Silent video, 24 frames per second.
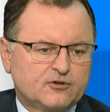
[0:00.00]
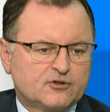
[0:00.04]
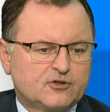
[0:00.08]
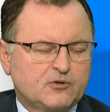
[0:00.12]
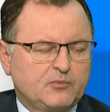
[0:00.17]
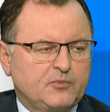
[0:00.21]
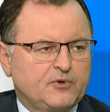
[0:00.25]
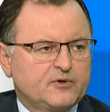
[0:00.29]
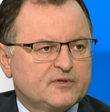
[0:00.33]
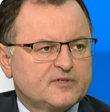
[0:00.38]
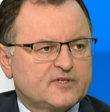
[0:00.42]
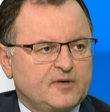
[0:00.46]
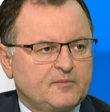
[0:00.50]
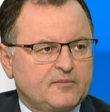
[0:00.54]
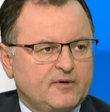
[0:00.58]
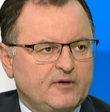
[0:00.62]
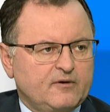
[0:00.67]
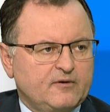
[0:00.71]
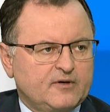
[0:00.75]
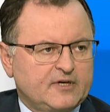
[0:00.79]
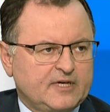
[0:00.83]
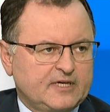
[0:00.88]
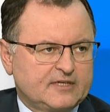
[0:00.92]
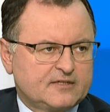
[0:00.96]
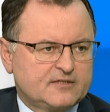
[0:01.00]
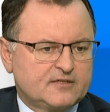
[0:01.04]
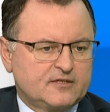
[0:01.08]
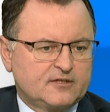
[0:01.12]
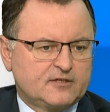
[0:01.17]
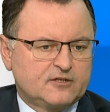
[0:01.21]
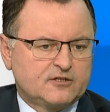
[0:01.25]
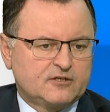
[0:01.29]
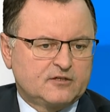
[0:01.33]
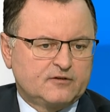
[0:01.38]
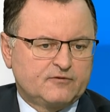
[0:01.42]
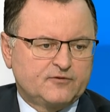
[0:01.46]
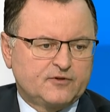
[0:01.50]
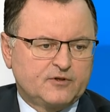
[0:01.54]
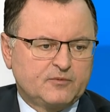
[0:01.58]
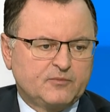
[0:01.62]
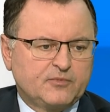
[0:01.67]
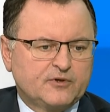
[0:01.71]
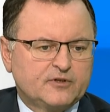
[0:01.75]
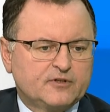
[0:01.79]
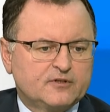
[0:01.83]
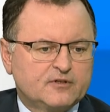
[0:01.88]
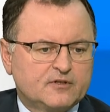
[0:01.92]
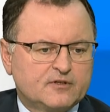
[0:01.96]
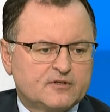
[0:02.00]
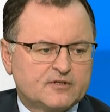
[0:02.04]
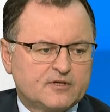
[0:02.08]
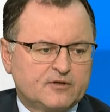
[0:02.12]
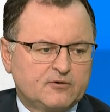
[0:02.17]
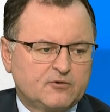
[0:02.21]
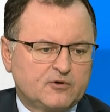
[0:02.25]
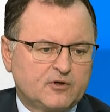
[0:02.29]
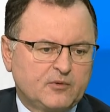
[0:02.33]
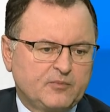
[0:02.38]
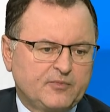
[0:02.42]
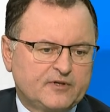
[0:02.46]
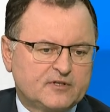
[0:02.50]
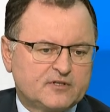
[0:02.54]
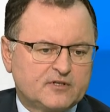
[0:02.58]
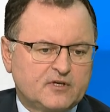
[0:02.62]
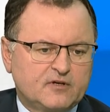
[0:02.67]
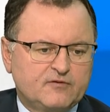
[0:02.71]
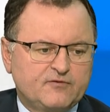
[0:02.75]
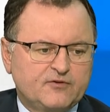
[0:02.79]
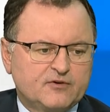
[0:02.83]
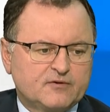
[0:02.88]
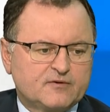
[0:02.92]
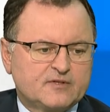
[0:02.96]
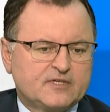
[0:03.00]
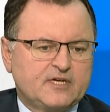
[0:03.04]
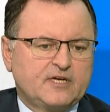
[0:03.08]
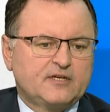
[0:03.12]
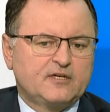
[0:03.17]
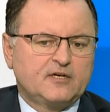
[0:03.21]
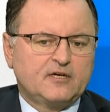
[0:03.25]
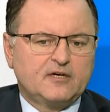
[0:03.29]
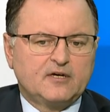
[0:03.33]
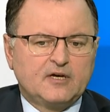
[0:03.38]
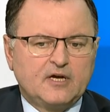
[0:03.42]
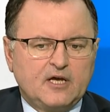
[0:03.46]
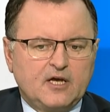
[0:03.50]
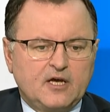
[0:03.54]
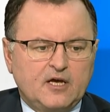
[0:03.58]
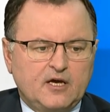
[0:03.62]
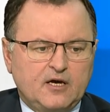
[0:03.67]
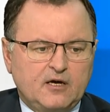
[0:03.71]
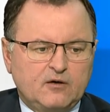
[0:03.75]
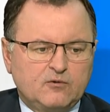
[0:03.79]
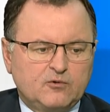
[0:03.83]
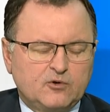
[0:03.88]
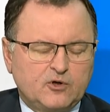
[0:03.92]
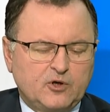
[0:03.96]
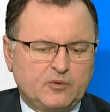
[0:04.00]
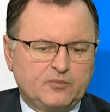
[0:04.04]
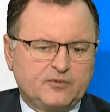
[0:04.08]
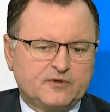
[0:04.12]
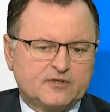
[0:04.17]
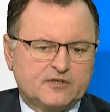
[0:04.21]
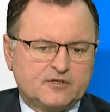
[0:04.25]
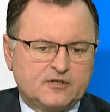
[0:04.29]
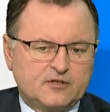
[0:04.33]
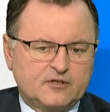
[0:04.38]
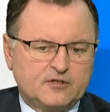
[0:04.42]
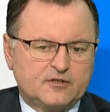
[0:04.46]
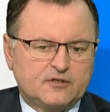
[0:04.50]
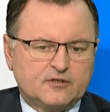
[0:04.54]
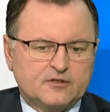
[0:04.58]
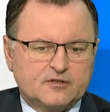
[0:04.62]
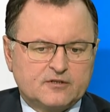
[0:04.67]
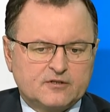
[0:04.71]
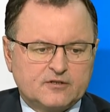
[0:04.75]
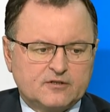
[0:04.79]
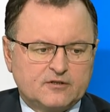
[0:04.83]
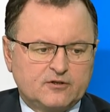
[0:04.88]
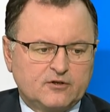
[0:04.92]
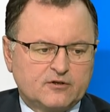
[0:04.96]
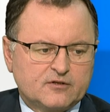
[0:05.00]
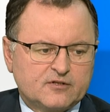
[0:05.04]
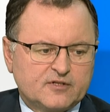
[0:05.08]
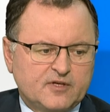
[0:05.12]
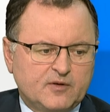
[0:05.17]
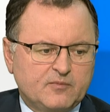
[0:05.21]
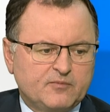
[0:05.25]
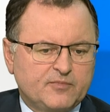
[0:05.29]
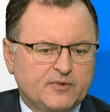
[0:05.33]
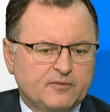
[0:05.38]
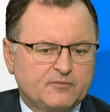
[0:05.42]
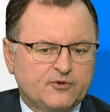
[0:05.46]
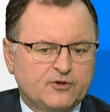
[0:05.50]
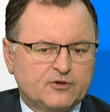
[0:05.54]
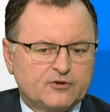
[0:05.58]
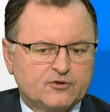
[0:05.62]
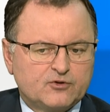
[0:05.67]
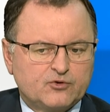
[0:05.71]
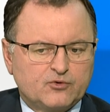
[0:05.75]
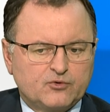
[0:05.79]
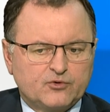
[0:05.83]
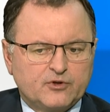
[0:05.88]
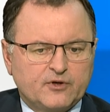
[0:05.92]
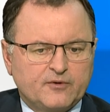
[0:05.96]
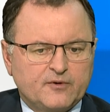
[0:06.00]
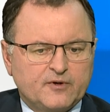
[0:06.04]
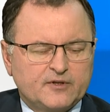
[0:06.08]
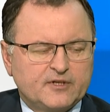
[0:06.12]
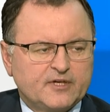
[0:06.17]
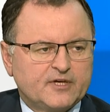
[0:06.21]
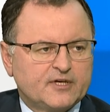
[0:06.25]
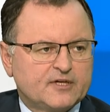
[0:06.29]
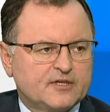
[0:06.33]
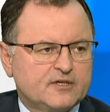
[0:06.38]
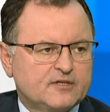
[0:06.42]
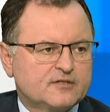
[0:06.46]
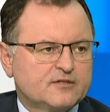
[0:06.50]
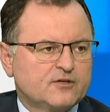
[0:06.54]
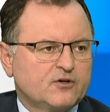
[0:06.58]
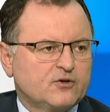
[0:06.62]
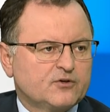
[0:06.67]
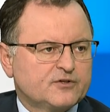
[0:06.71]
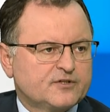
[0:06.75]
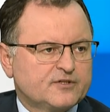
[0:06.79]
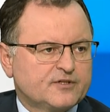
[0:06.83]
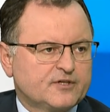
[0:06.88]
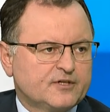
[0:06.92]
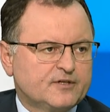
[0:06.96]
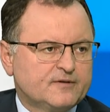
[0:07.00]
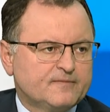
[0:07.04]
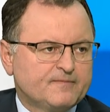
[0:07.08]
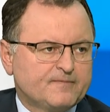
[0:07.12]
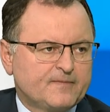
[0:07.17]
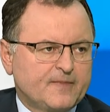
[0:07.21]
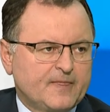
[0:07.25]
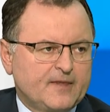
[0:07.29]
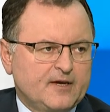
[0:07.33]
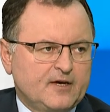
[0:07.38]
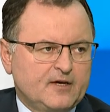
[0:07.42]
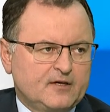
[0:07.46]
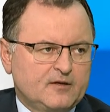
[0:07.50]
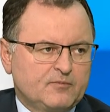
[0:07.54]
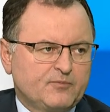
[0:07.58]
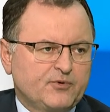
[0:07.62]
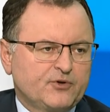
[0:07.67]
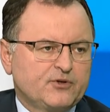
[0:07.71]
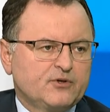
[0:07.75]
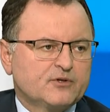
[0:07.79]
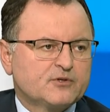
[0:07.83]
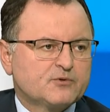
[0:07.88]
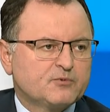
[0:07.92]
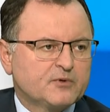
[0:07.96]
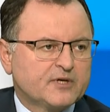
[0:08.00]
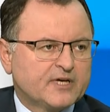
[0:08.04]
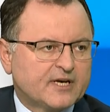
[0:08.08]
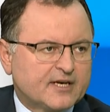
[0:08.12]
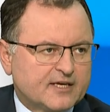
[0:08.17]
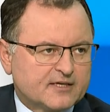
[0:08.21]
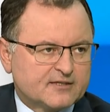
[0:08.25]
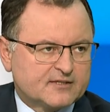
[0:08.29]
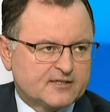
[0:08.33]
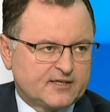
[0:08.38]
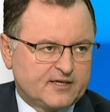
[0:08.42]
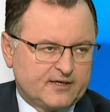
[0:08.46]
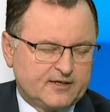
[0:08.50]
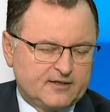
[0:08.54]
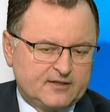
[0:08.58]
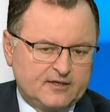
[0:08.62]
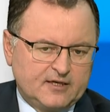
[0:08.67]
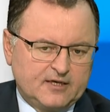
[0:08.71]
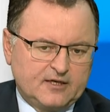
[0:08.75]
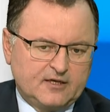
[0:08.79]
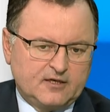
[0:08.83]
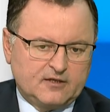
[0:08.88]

to, że Polska miała rację, że w tej polityce europejskiej wiązania Europy z, z dostępem do źródeł energii z Rosji poniosły klęskę.